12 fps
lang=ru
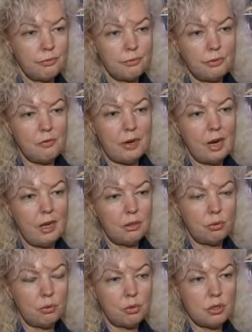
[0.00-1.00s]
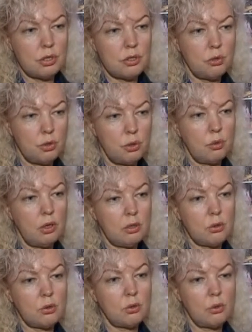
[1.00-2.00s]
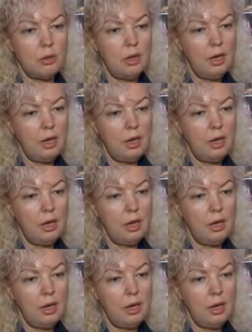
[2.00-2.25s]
невероятную жизненную ситуацию.